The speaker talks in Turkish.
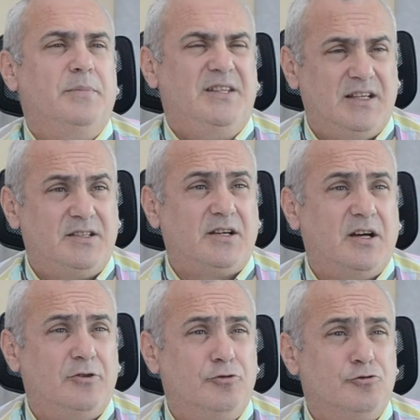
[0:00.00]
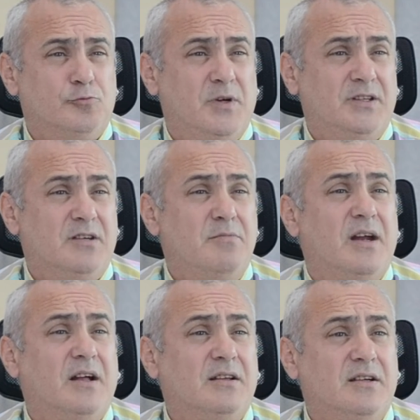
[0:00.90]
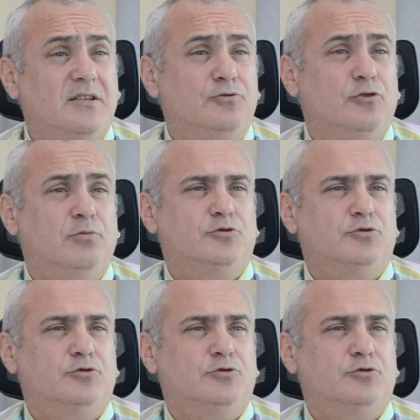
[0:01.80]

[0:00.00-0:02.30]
pediatrik kardiyoloji uzmanları, meraklı kadın doğum